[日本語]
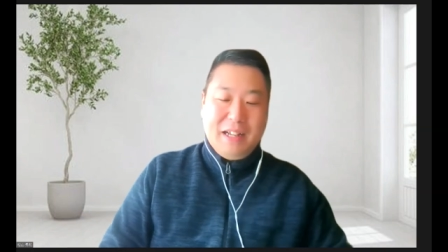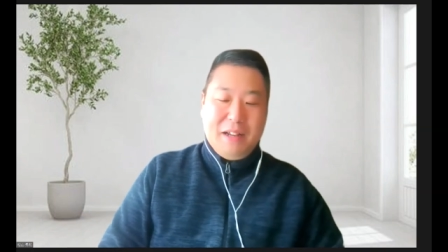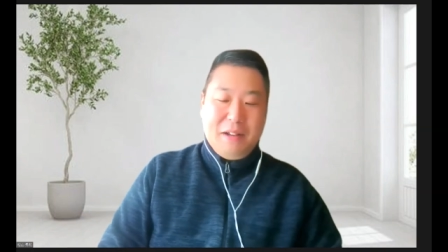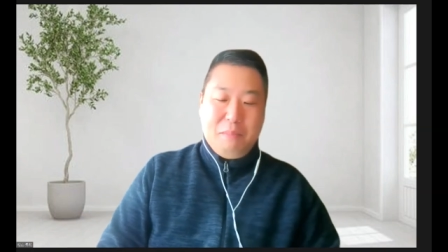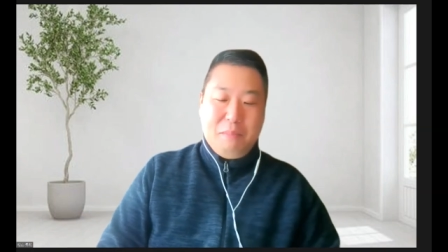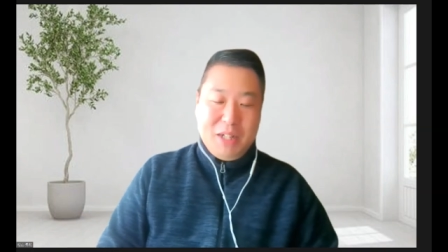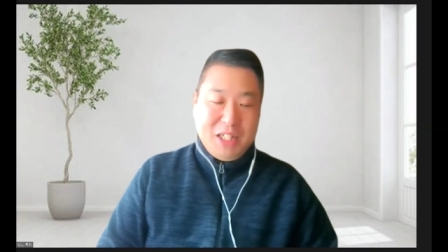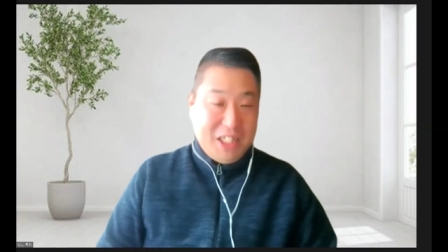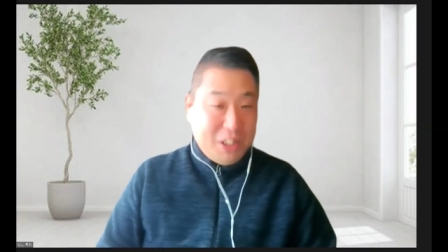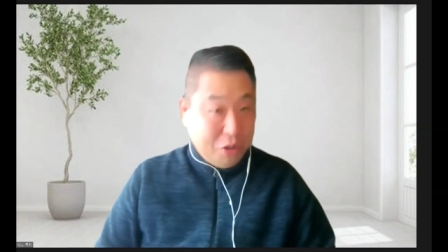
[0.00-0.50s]
ま
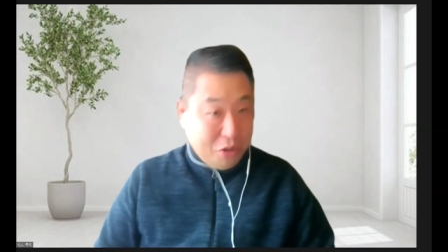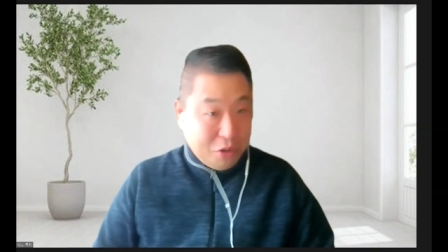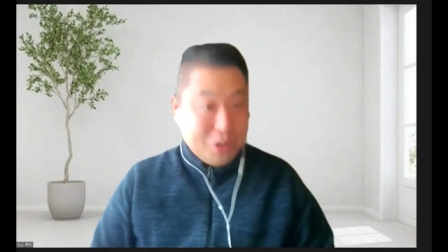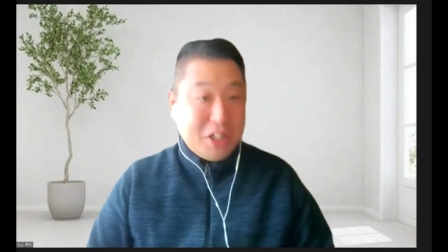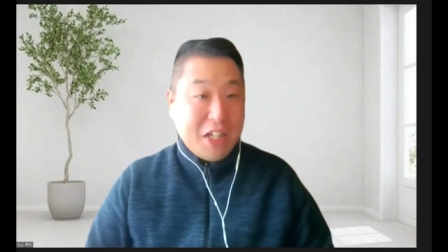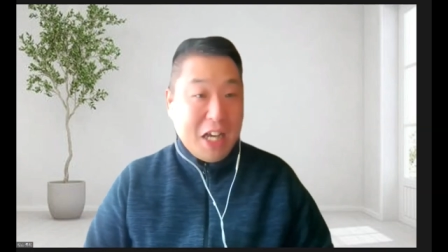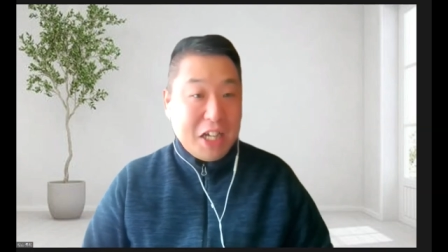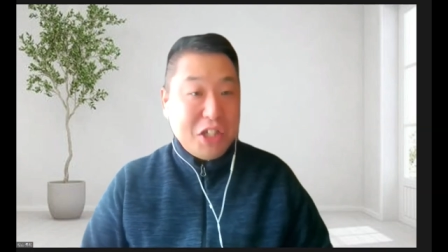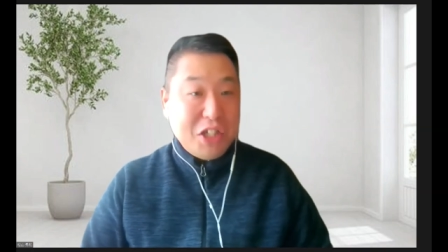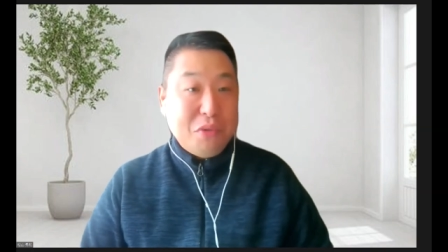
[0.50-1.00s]
あ、ちょっと
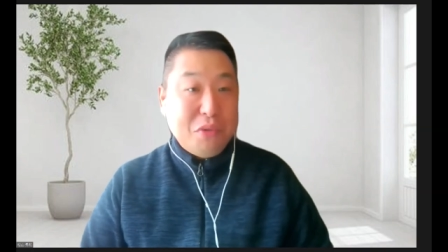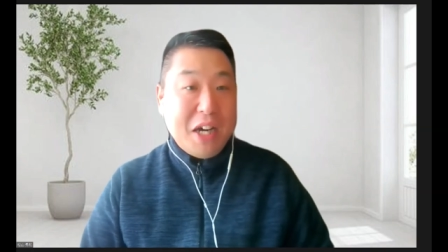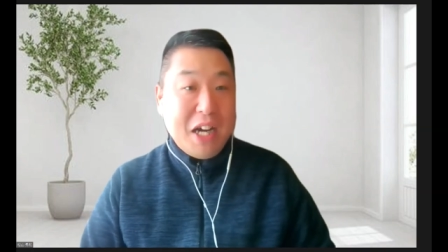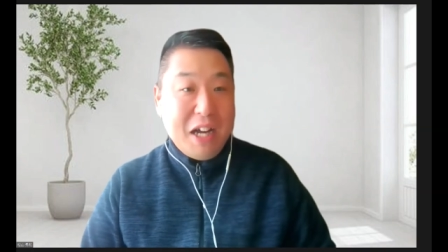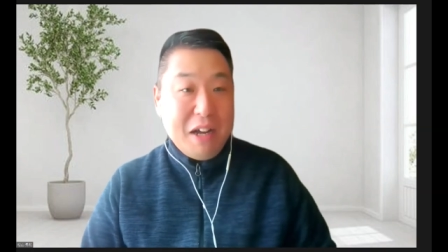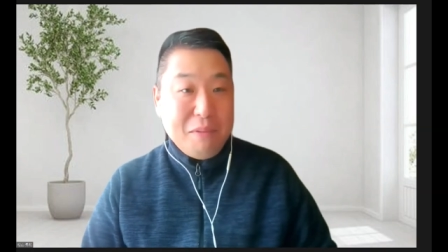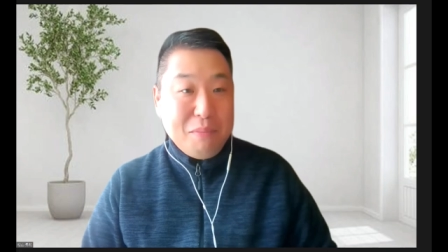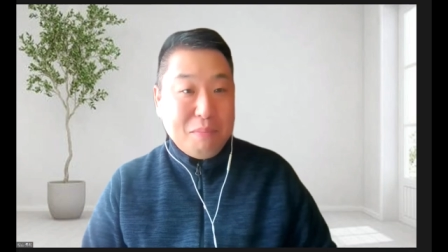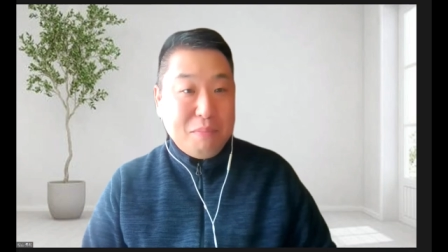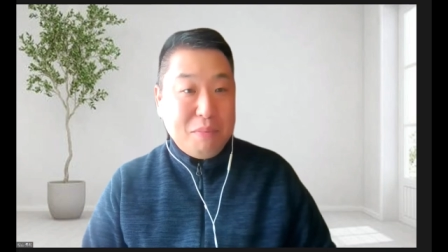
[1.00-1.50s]
最初は
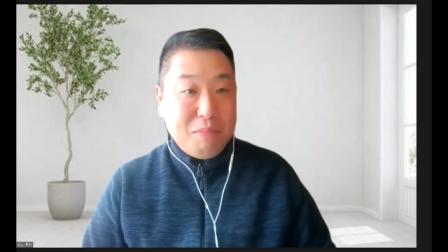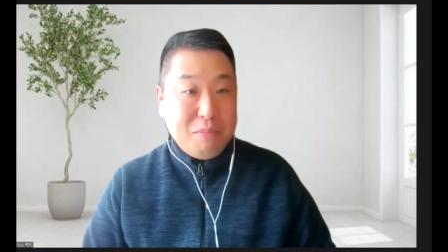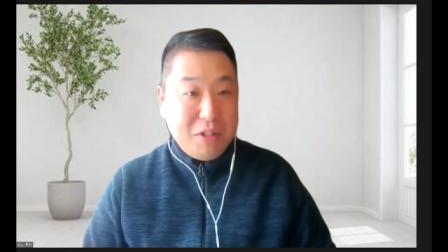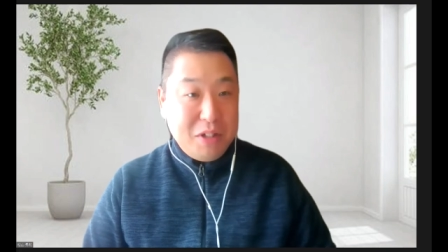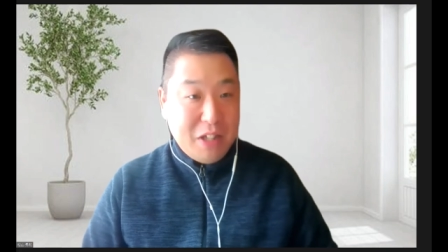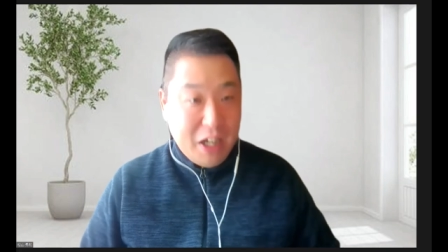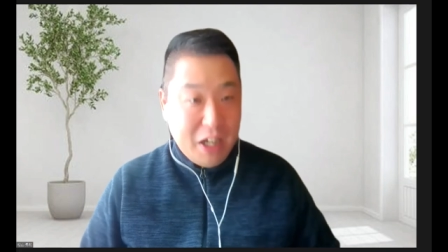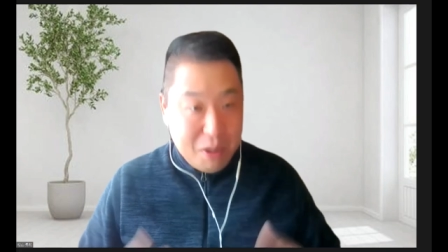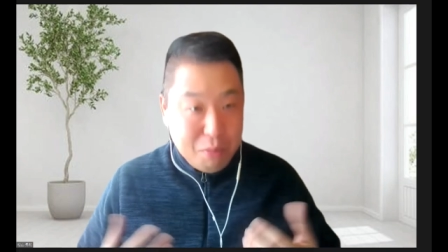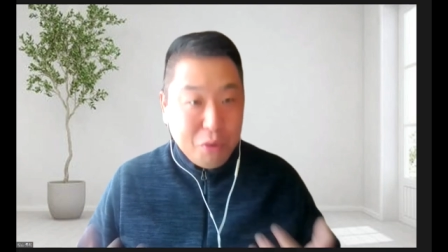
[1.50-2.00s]

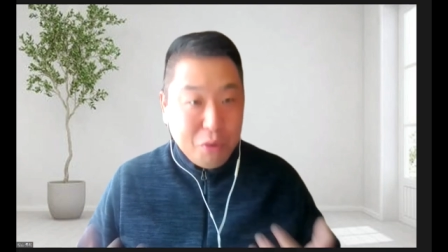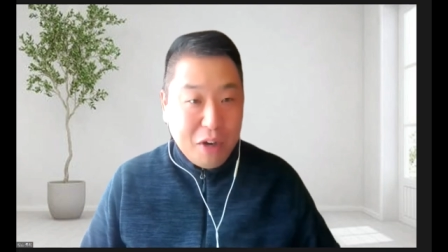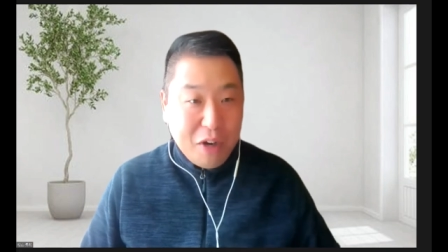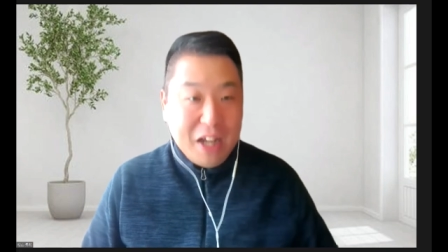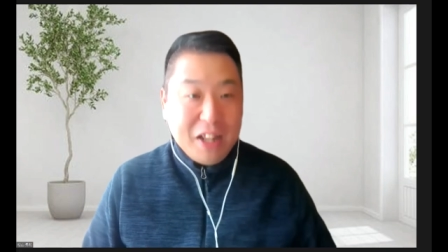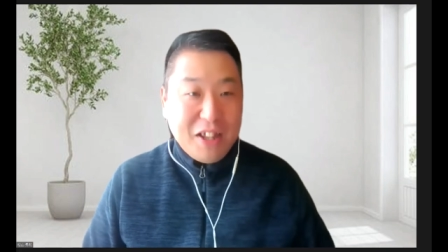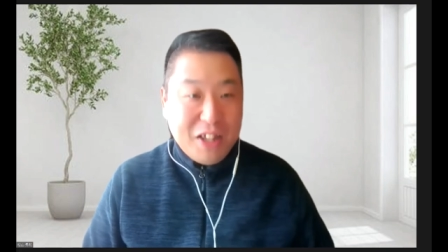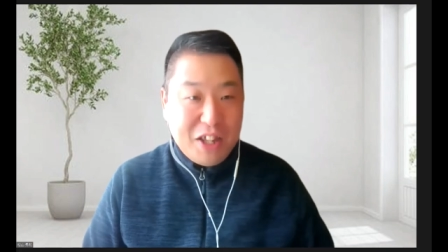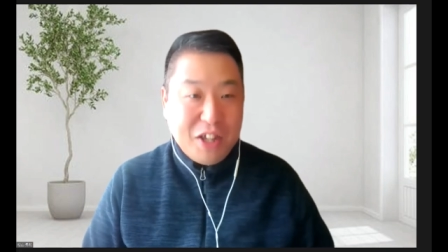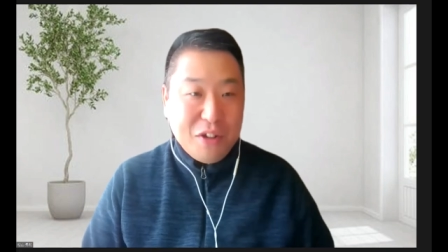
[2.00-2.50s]
何者かっ
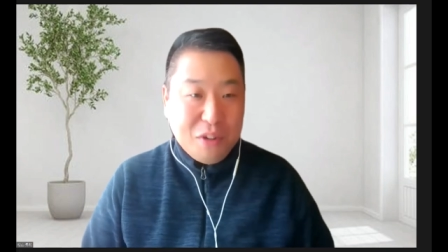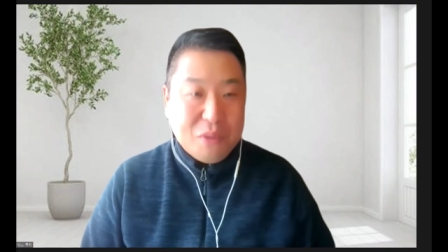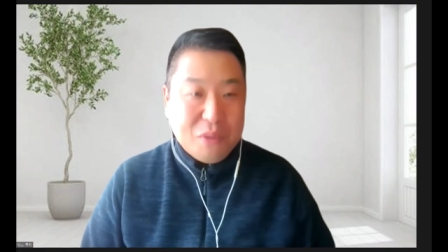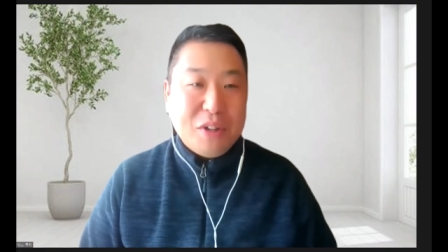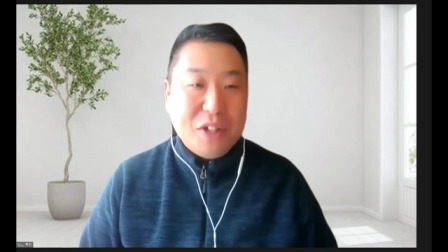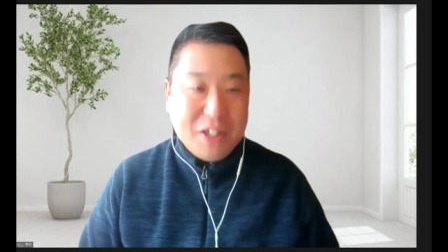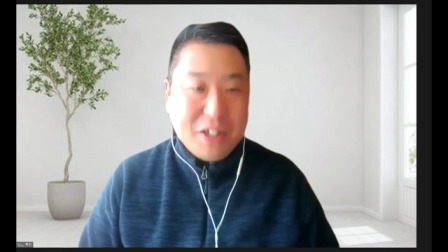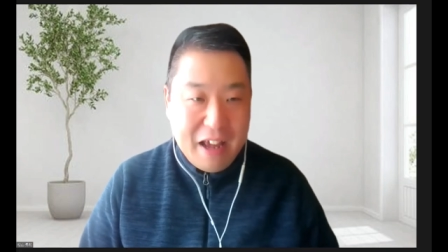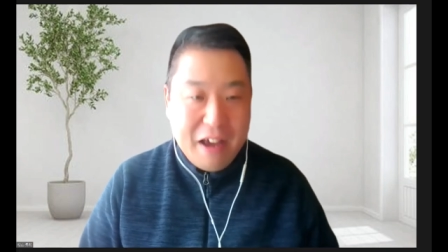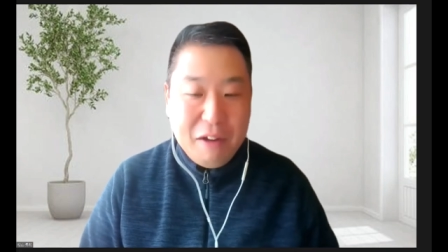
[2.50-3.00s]
ていうのをで
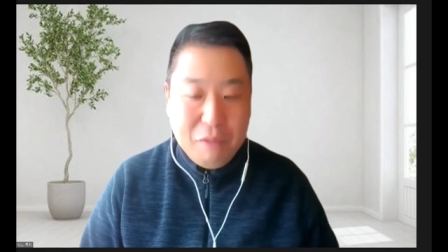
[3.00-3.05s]
すね、